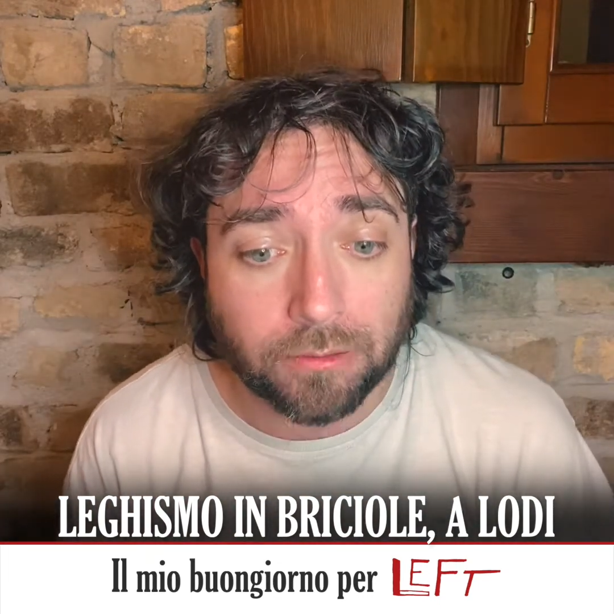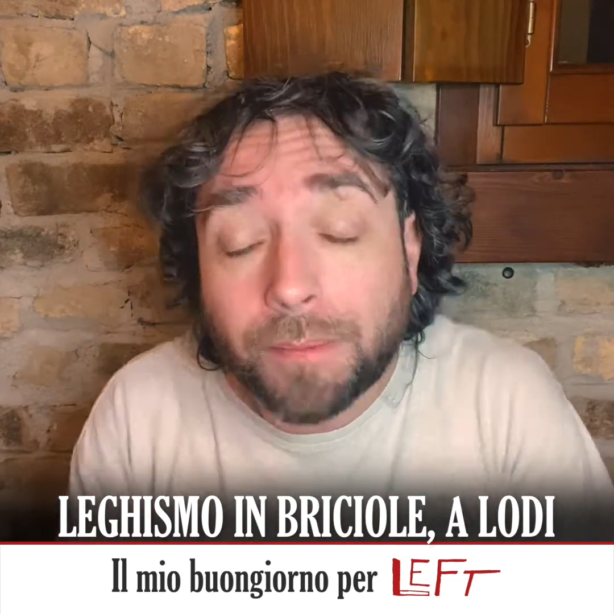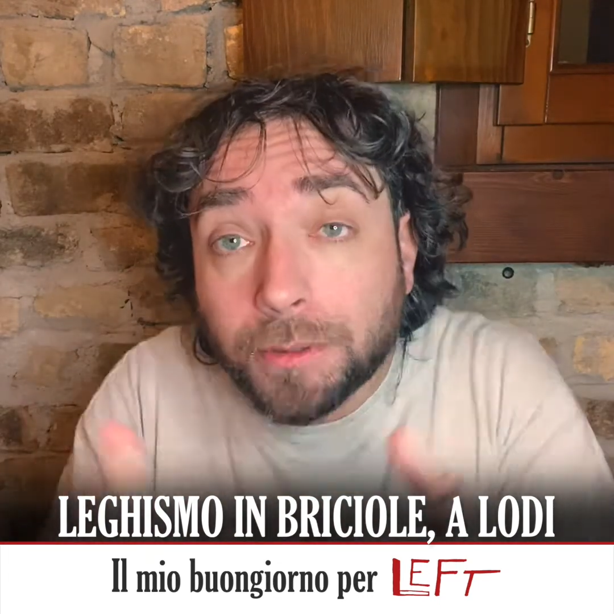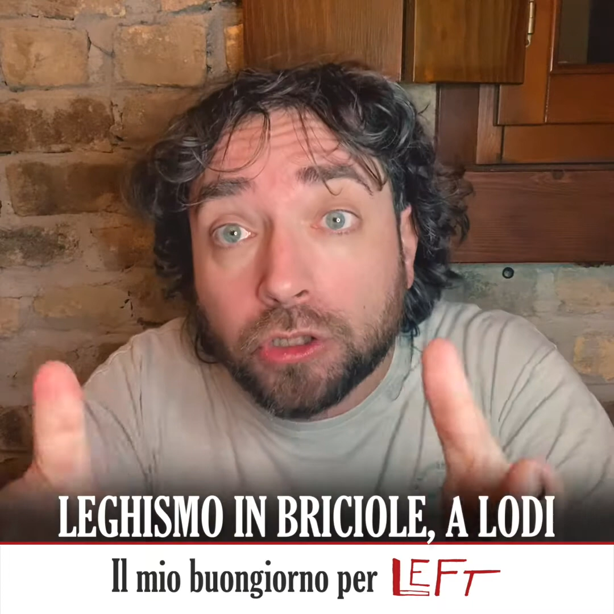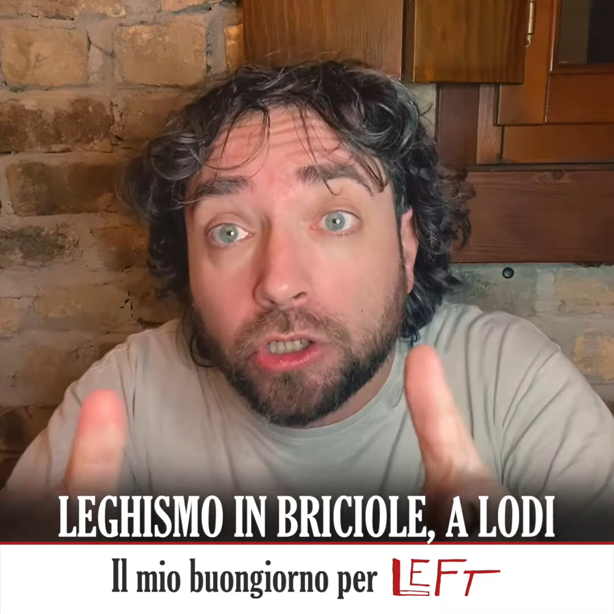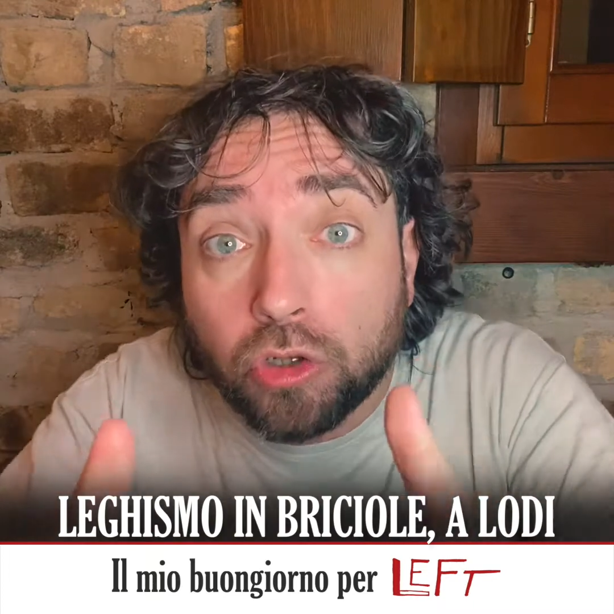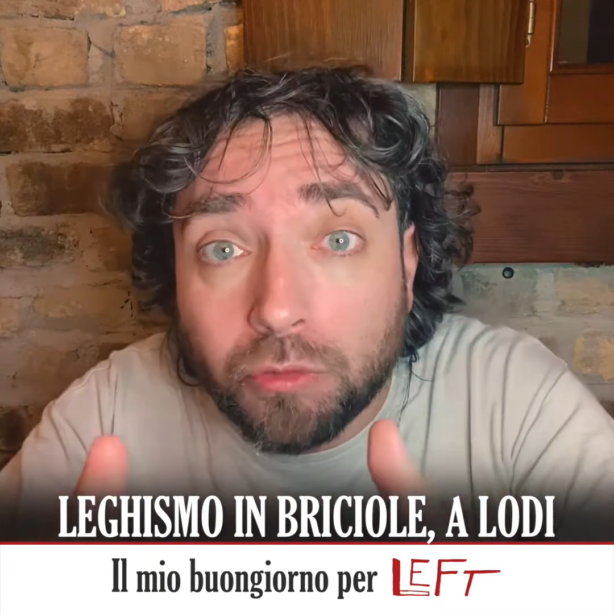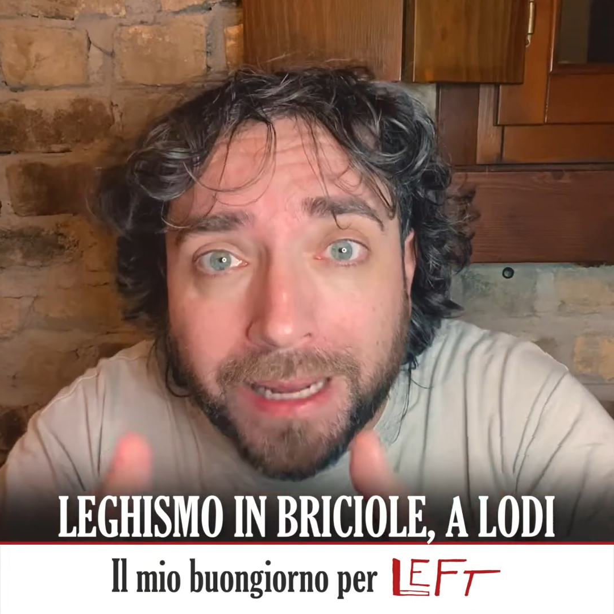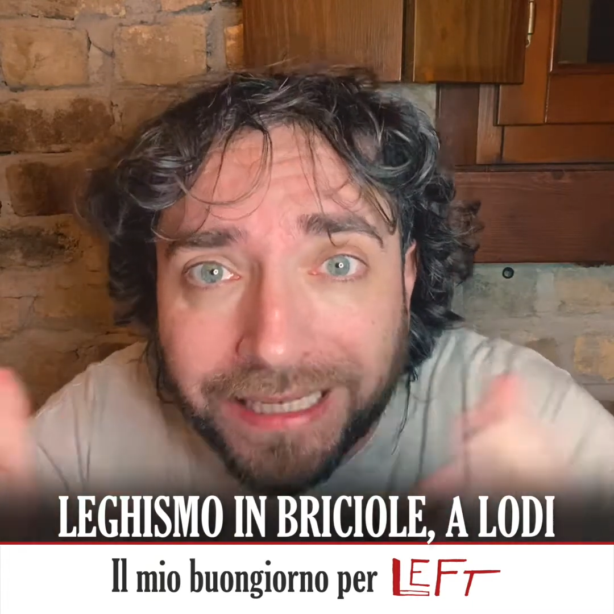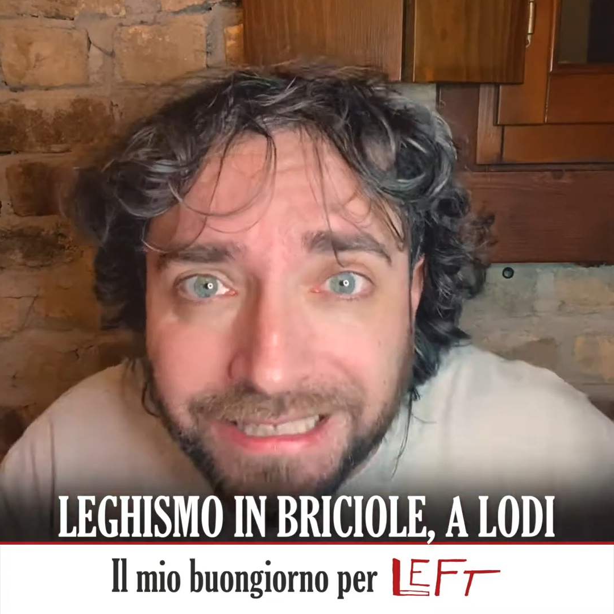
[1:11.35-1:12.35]
Una persona
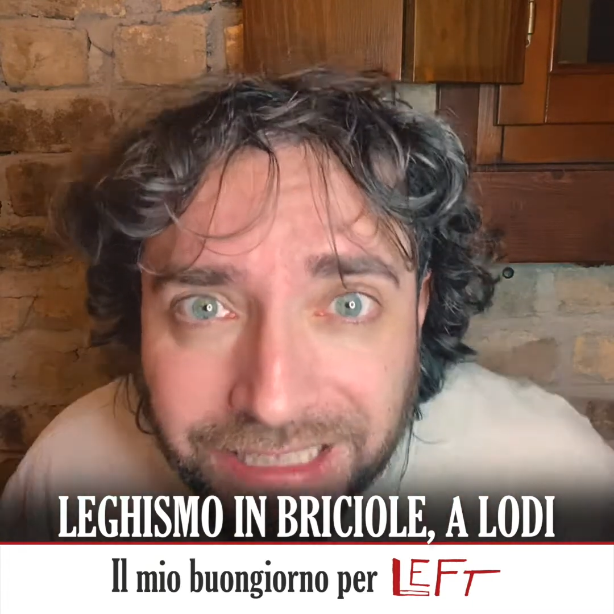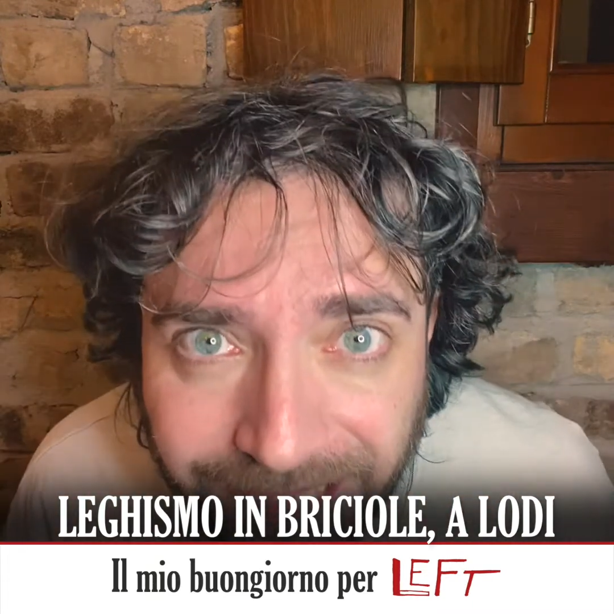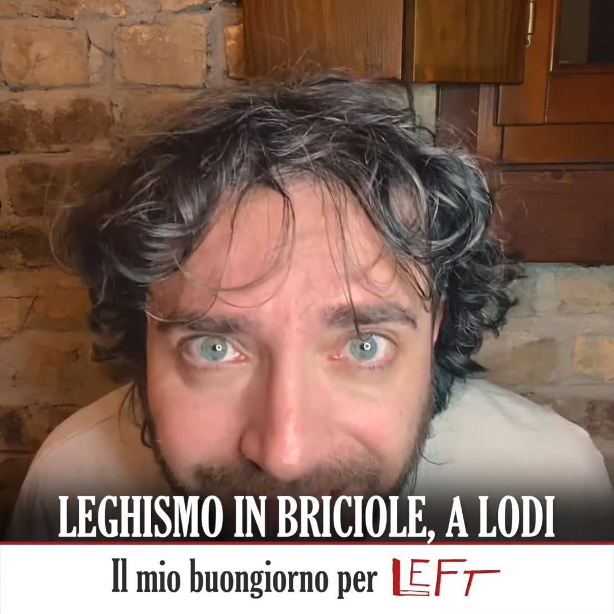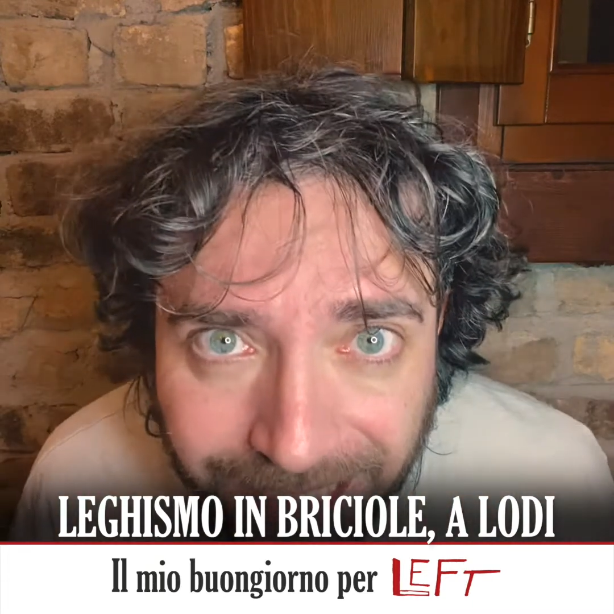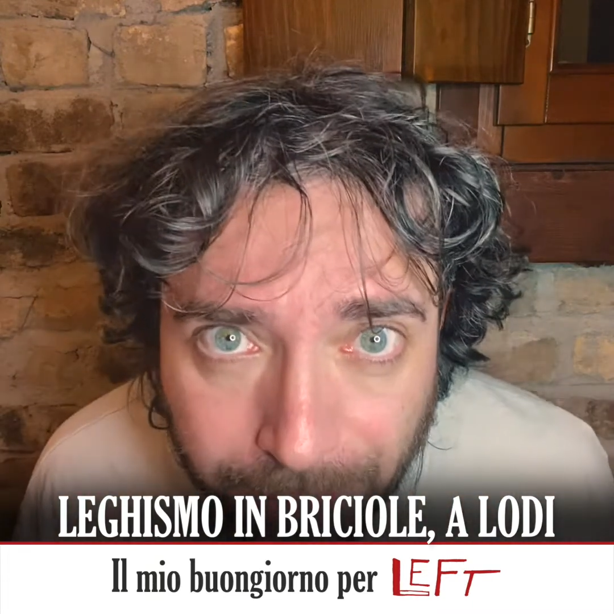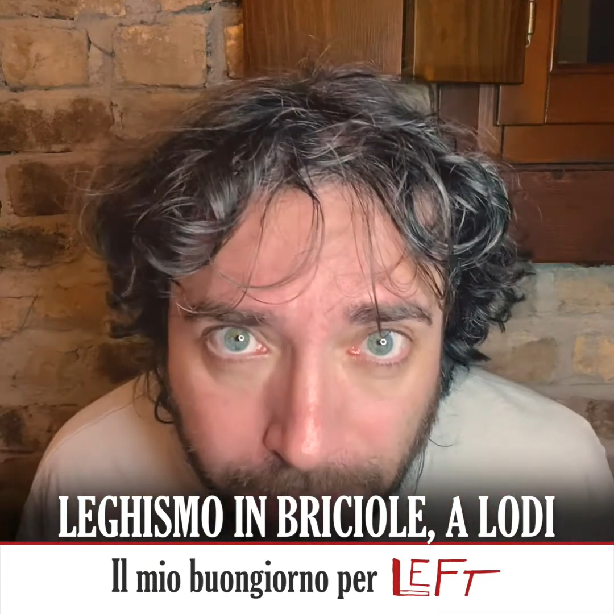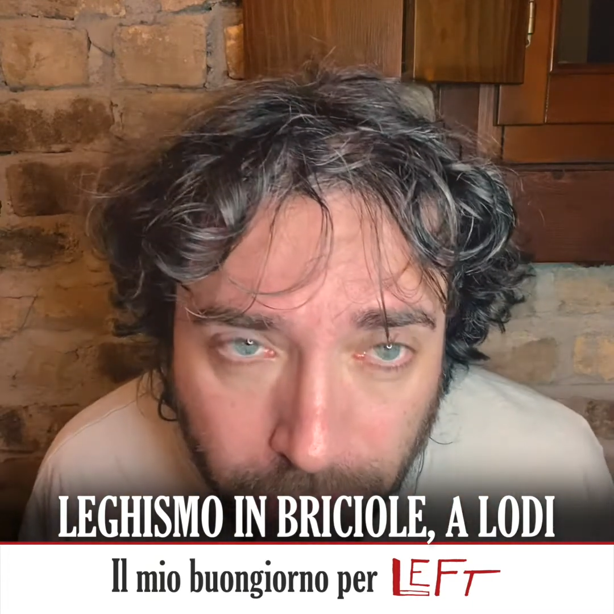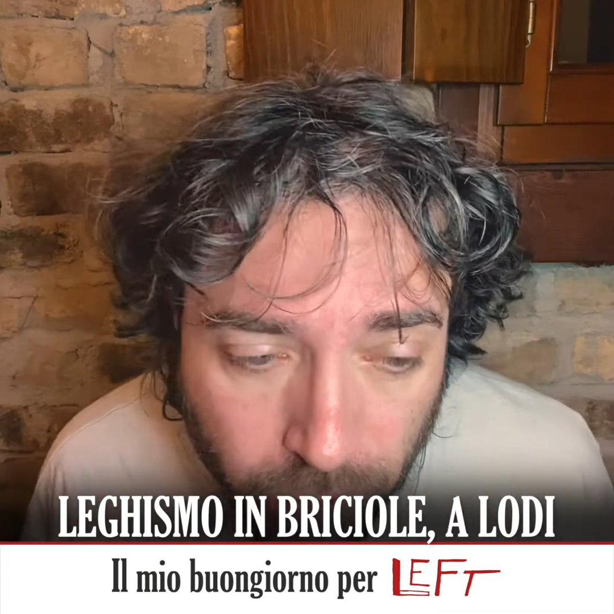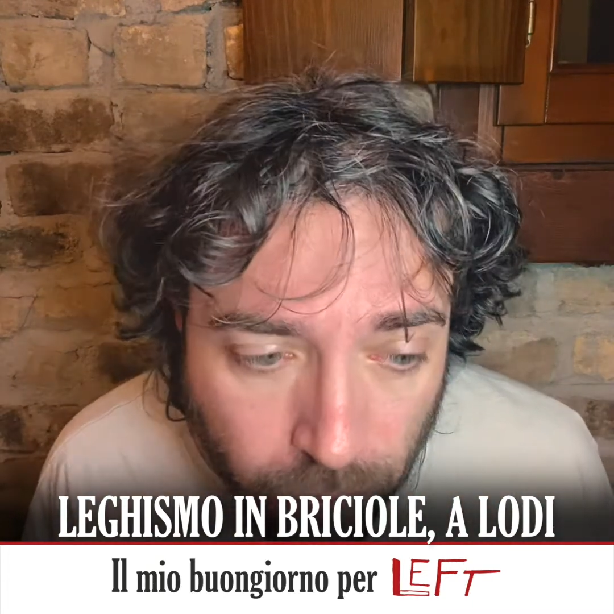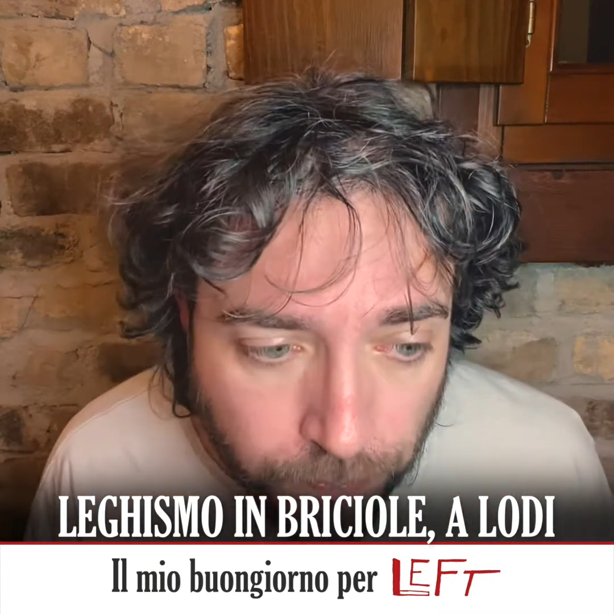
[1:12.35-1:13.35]
normale ci riderebbe
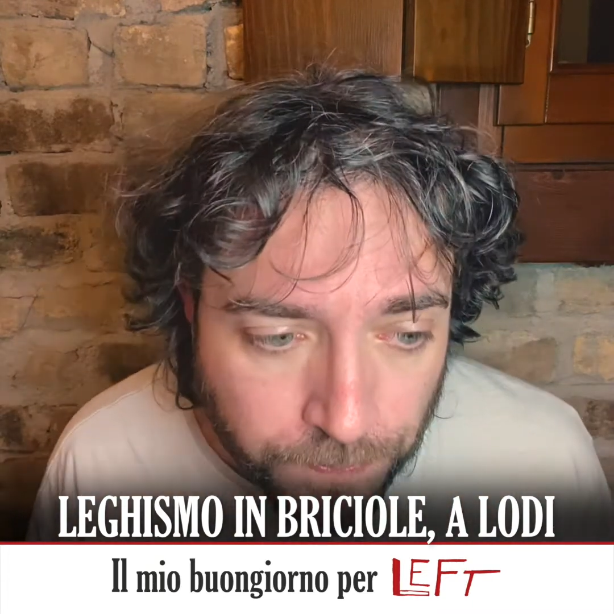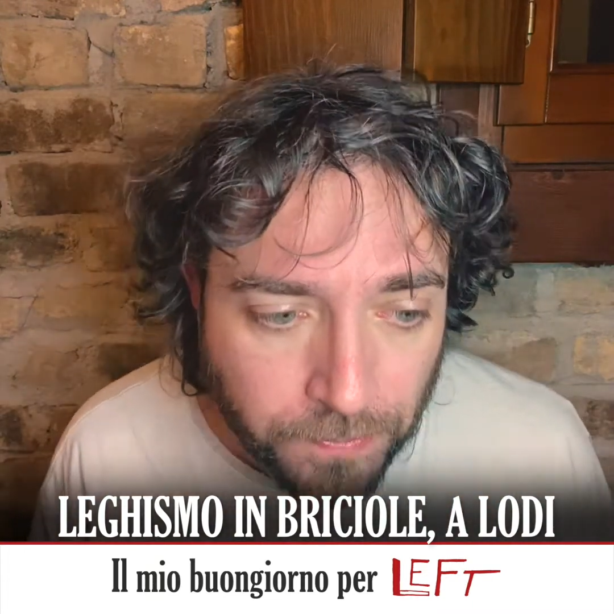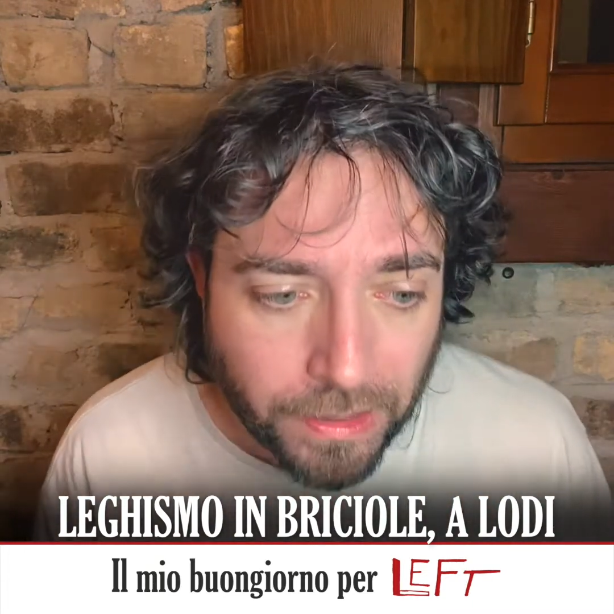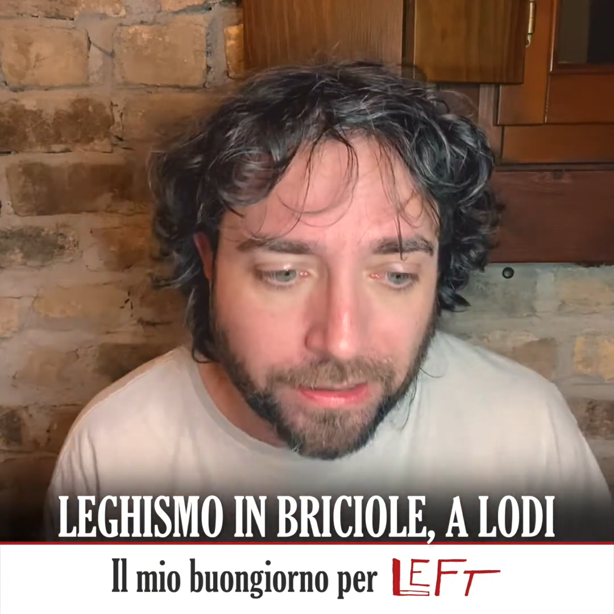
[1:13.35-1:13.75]
su.